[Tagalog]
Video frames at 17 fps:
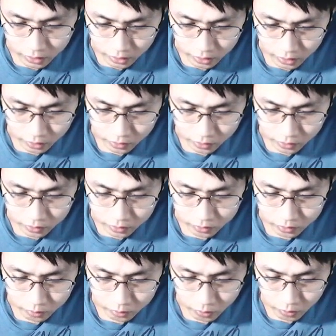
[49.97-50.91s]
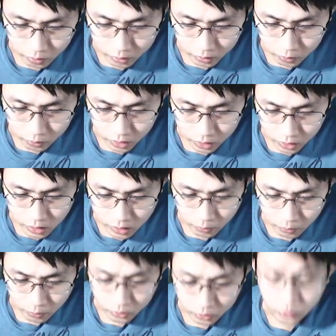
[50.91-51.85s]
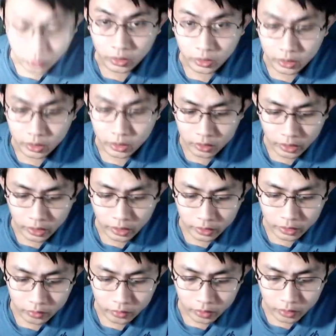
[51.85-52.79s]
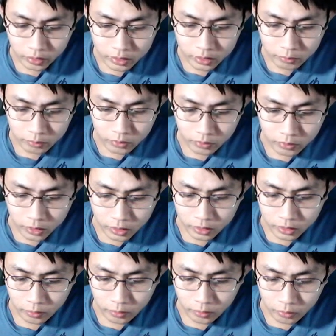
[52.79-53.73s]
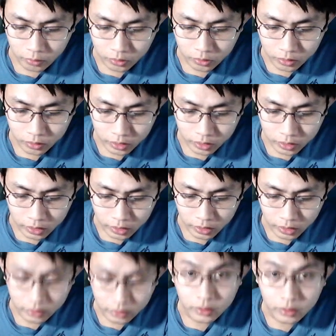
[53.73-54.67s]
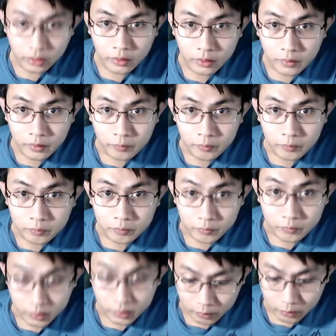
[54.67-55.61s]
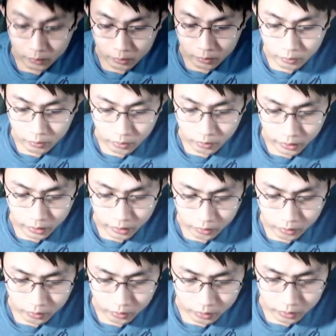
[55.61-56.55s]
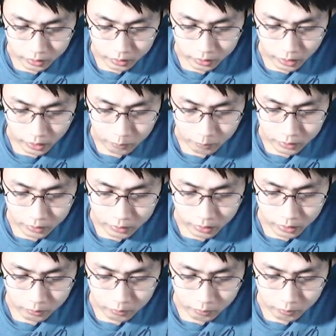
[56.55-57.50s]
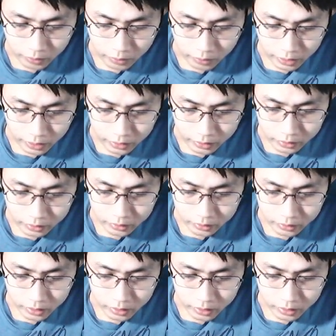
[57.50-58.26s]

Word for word: Yan. Pupunta po tayo sa photo grid. Kahit anong klase po ng ano, i photo grid. Yan. Iba-iba po. Ito. Thumbnail maker.